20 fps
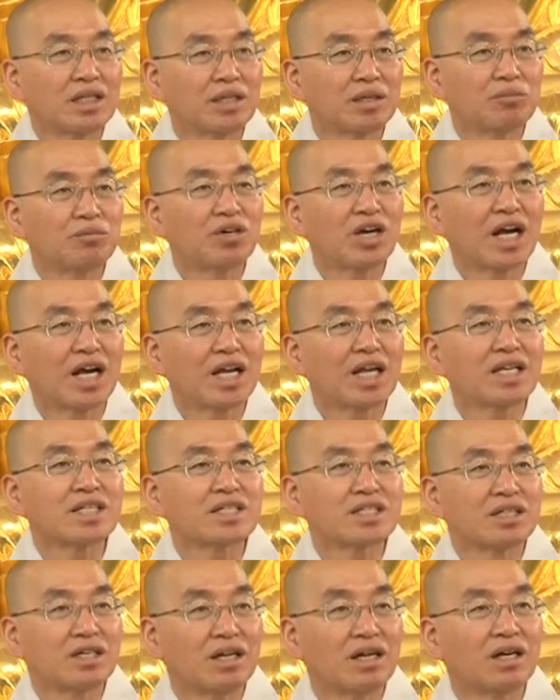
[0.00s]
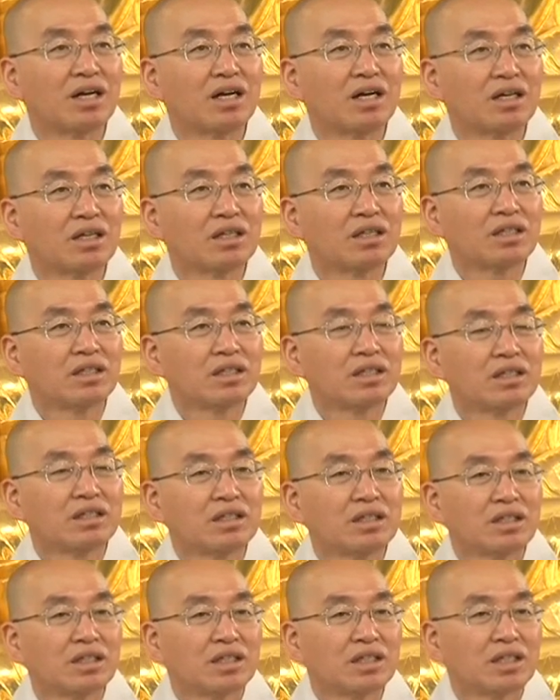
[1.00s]
네. 너무 강해서
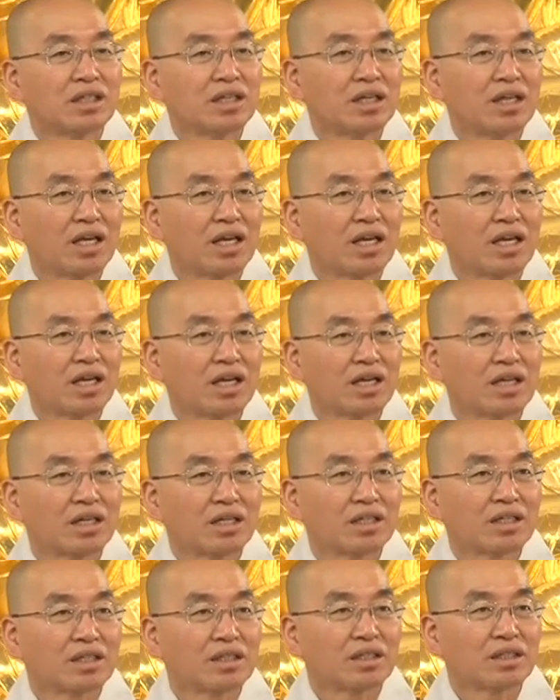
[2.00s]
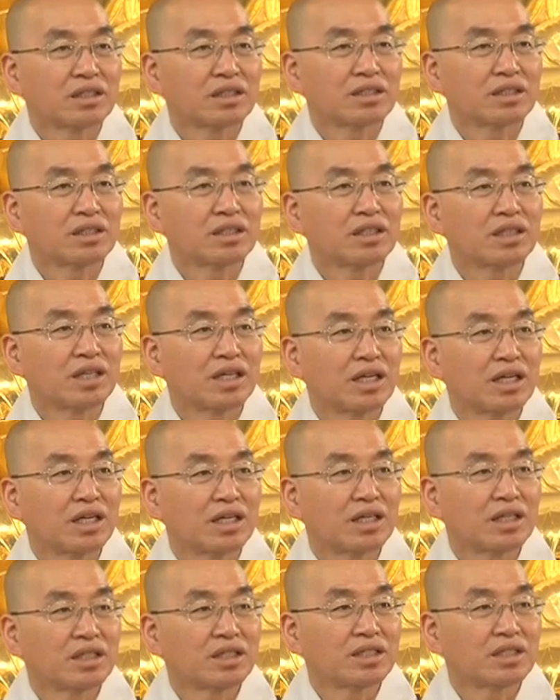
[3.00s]
그게 그러니까
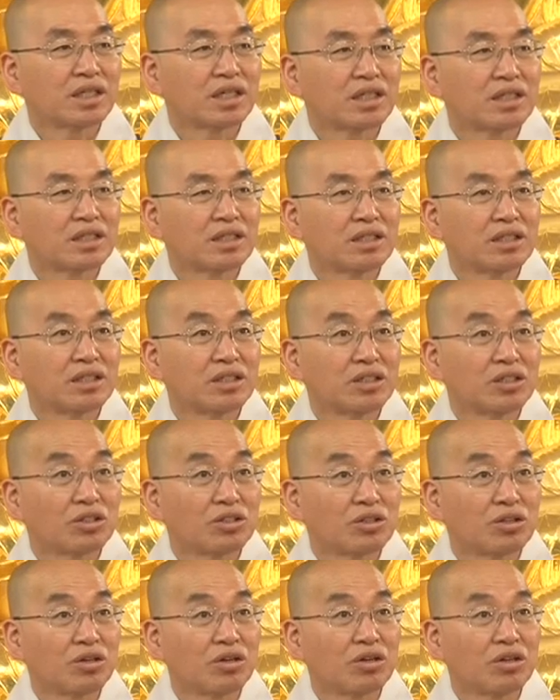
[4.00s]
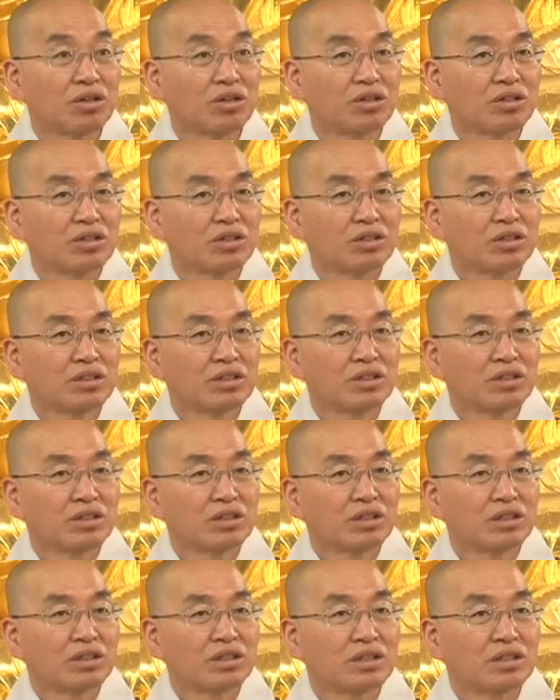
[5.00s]
이제 그런 것도
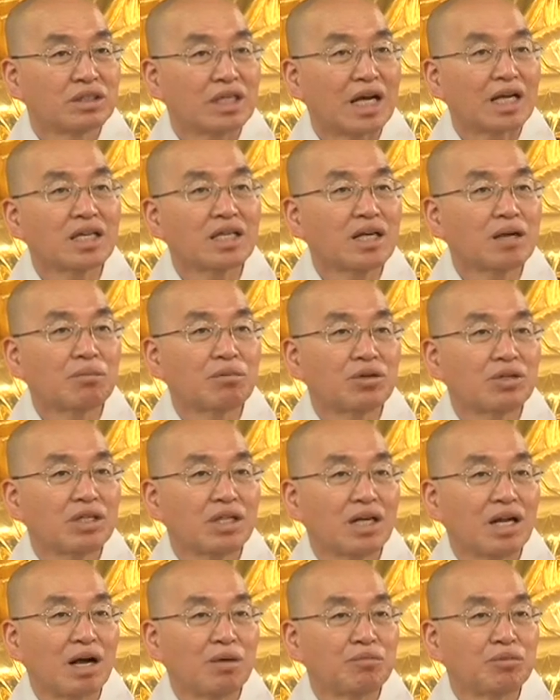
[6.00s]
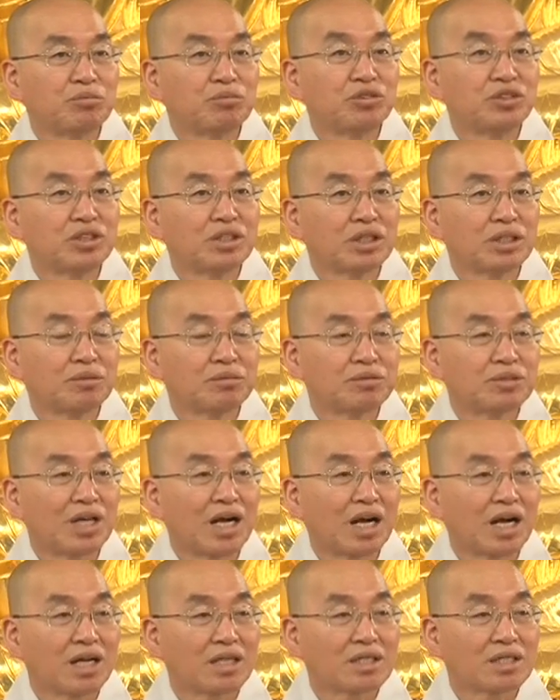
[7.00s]
자기가 볼 때는 아무 문제가 없어.
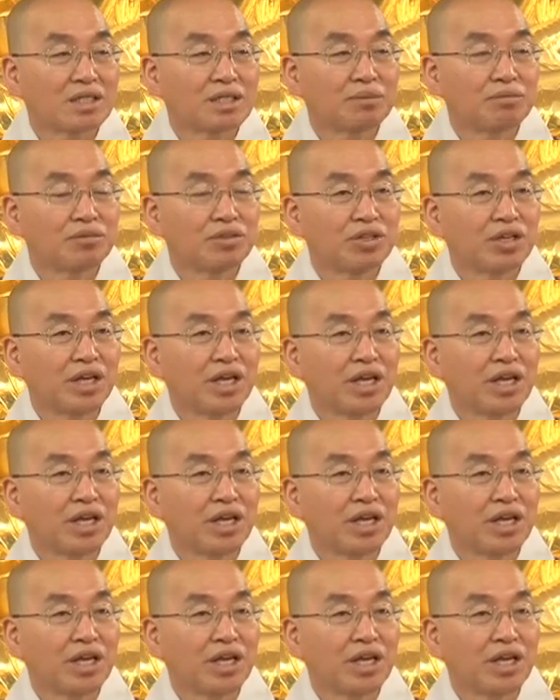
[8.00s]
아까 스님도